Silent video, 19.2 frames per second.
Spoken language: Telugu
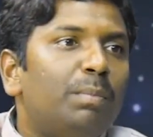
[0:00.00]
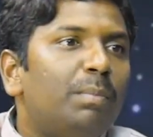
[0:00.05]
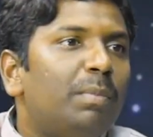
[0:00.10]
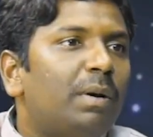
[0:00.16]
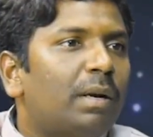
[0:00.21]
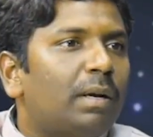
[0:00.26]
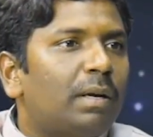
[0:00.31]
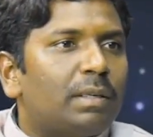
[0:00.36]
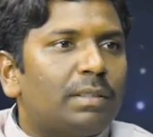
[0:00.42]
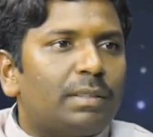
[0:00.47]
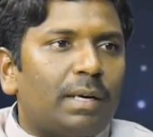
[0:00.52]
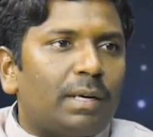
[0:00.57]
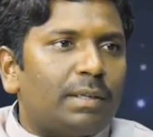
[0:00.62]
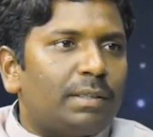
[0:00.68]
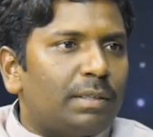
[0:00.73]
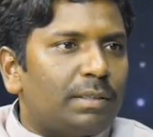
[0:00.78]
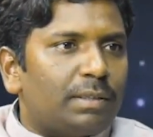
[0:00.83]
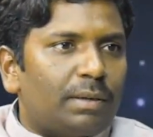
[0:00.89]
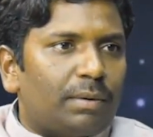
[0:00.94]
ముమ్మరంగా
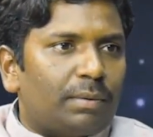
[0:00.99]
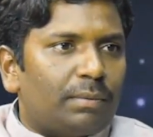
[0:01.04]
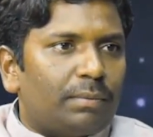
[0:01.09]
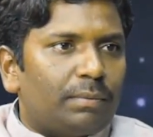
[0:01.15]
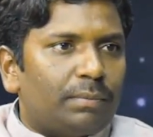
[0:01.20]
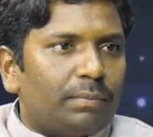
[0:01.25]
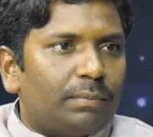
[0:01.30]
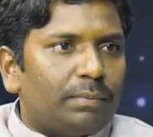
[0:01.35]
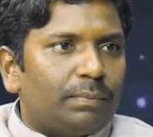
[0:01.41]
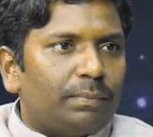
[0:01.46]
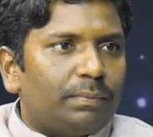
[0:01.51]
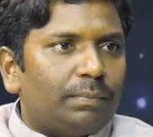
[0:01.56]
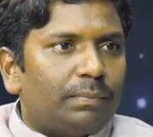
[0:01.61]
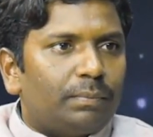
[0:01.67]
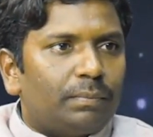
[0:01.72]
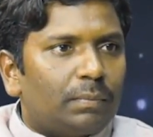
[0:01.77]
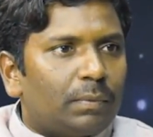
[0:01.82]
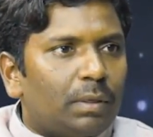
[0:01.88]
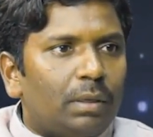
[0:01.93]
స్టార్ట్ చేశారు
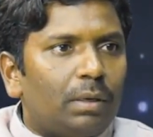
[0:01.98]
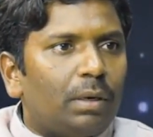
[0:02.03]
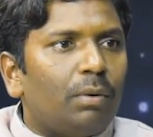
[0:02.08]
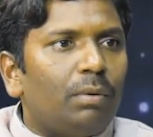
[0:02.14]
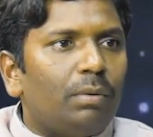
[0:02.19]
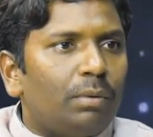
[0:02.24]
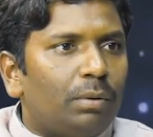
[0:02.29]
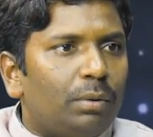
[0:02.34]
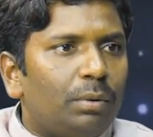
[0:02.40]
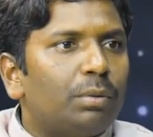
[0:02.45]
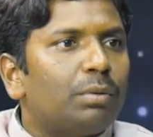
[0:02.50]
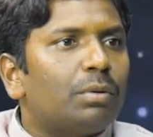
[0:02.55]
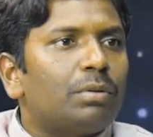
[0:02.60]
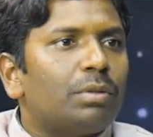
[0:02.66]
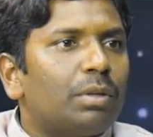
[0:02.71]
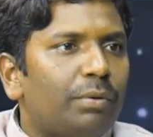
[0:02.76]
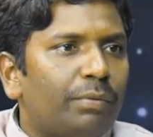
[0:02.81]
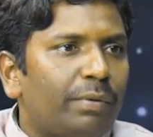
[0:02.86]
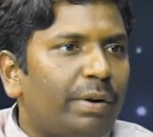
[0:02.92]
నవ్ టూ
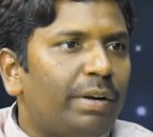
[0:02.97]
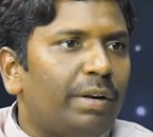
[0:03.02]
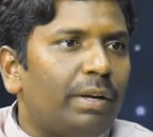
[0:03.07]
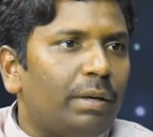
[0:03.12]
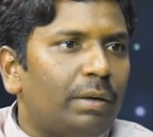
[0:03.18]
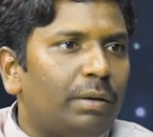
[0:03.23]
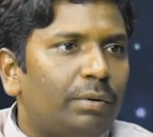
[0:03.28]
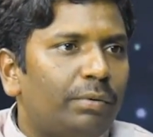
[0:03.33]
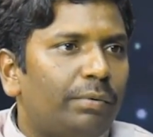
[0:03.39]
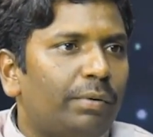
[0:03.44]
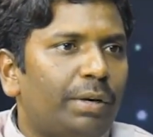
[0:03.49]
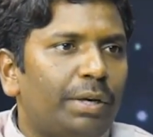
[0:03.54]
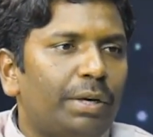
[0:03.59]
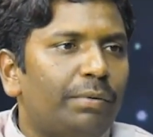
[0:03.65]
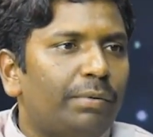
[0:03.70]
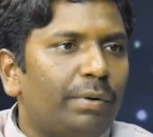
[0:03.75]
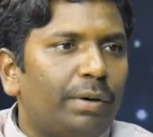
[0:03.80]
థౌజండ్ ట్వంటీ ట్వంటీ